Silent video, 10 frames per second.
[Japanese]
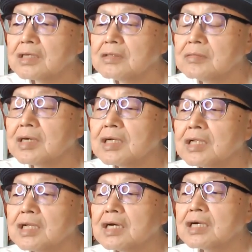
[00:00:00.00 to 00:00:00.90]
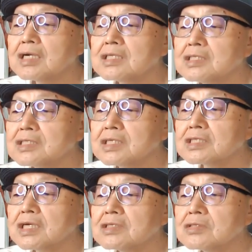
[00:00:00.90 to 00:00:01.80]
生まれながらにし
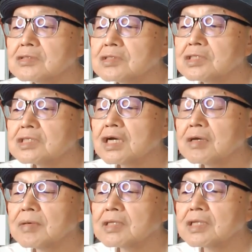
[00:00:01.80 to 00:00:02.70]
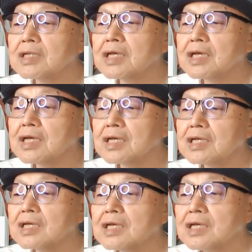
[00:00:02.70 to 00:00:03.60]
てさんじゅうにさいまでね、
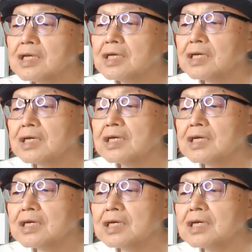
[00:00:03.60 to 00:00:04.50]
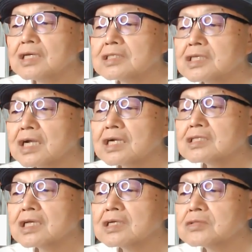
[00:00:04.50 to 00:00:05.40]
えー、
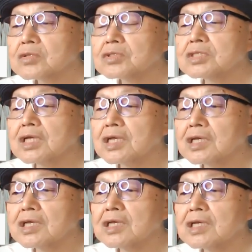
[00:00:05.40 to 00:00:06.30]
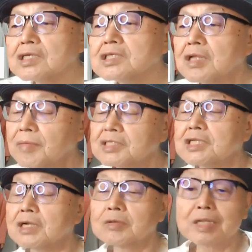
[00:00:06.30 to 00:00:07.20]
チャラザエルとして生きてま
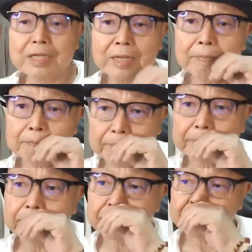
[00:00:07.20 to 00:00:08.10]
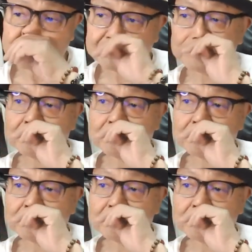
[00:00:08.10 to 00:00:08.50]
したのでね。うん。